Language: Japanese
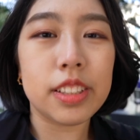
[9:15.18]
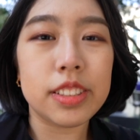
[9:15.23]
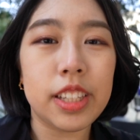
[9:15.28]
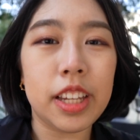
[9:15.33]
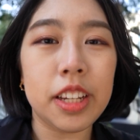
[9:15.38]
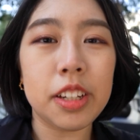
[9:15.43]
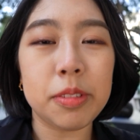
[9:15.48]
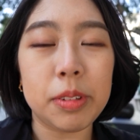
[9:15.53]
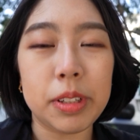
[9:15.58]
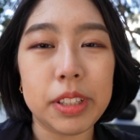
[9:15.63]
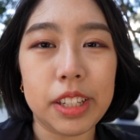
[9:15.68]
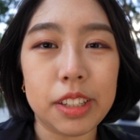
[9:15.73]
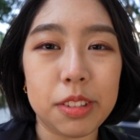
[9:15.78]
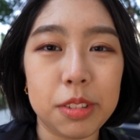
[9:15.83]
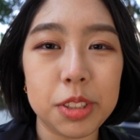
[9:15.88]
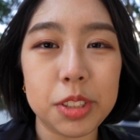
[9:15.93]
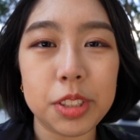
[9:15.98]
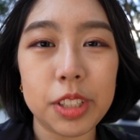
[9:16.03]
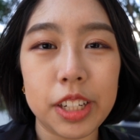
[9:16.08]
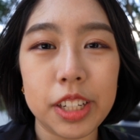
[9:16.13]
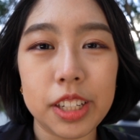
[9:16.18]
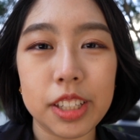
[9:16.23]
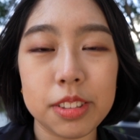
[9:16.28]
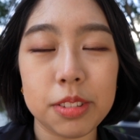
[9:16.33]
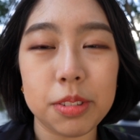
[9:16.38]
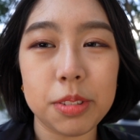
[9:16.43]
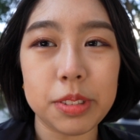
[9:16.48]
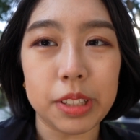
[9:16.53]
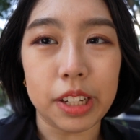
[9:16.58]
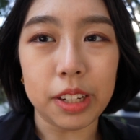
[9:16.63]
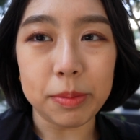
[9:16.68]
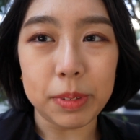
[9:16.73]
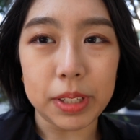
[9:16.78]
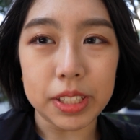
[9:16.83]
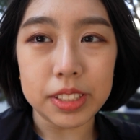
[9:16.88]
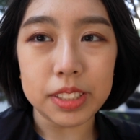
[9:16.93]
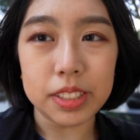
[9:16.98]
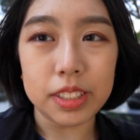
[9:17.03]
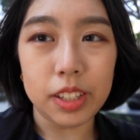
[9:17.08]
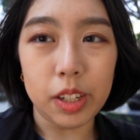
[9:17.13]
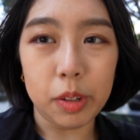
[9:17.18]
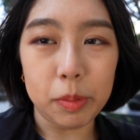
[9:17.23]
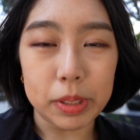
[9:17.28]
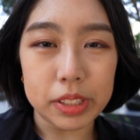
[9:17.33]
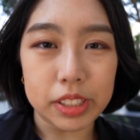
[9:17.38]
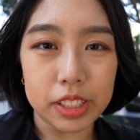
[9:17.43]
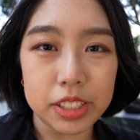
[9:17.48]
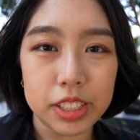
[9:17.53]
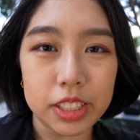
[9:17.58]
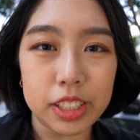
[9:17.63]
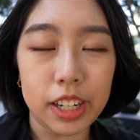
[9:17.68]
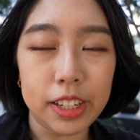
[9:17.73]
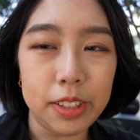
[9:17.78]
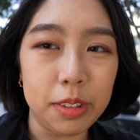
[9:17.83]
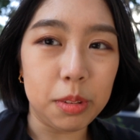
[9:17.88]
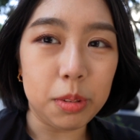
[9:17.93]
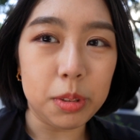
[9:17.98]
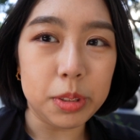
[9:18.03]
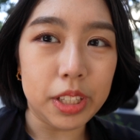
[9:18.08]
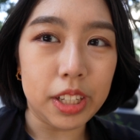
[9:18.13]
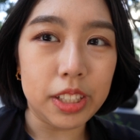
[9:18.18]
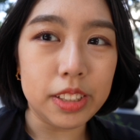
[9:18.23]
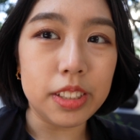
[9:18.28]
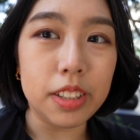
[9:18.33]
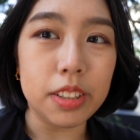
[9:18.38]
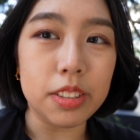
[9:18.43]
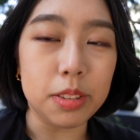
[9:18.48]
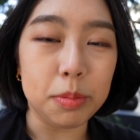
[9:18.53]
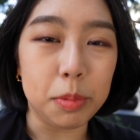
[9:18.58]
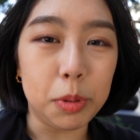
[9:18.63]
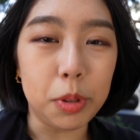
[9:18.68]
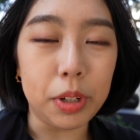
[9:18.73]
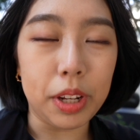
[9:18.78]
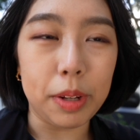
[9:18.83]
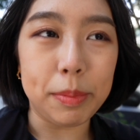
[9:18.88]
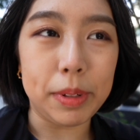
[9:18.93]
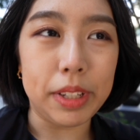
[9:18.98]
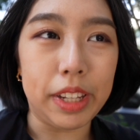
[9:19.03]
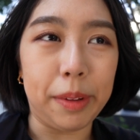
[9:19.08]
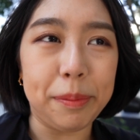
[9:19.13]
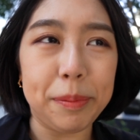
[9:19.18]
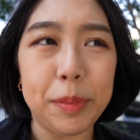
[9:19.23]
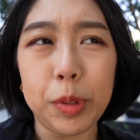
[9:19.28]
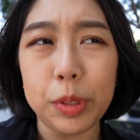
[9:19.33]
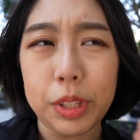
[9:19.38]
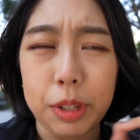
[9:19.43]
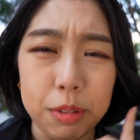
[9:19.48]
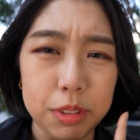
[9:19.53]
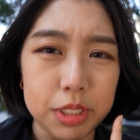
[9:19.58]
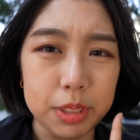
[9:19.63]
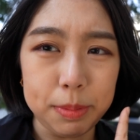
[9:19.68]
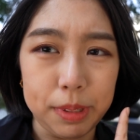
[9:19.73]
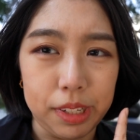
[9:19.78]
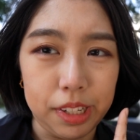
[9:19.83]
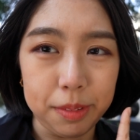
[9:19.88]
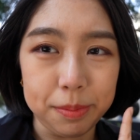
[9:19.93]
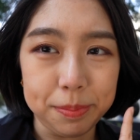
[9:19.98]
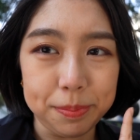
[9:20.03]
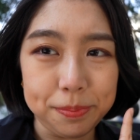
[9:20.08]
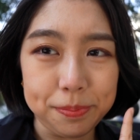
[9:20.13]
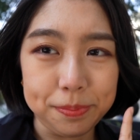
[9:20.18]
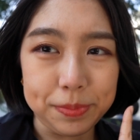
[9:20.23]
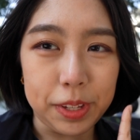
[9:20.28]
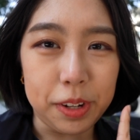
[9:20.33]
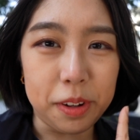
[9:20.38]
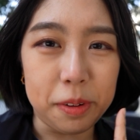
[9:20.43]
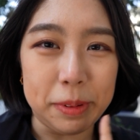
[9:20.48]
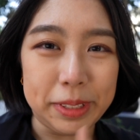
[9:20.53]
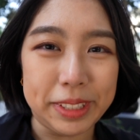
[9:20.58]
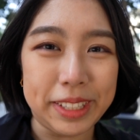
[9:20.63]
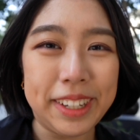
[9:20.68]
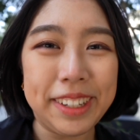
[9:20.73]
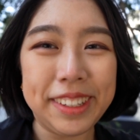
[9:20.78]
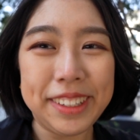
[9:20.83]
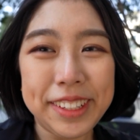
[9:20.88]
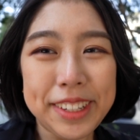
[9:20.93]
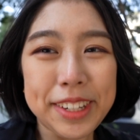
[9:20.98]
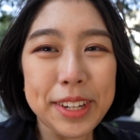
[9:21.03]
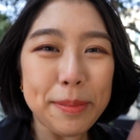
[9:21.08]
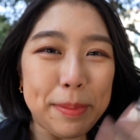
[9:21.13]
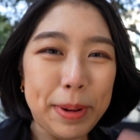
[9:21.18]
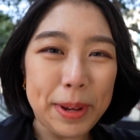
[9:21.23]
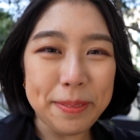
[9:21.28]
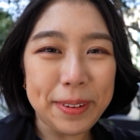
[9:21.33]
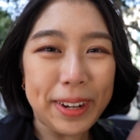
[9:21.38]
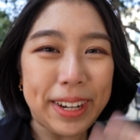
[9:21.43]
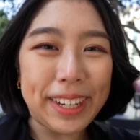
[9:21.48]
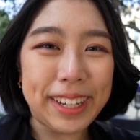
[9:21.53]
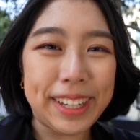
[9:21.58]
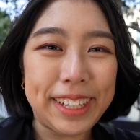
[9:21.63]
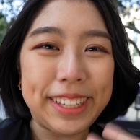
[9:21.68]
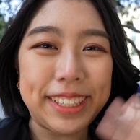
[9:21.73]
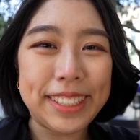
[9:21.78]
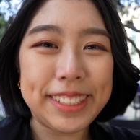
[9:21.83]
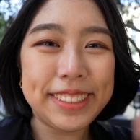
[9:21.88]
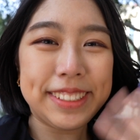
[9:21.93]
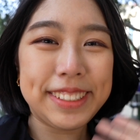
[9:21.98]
最後までご視聴ありがとうございますではまた次回のロサンゼルス冒険までお楽しみにではまたバイバイ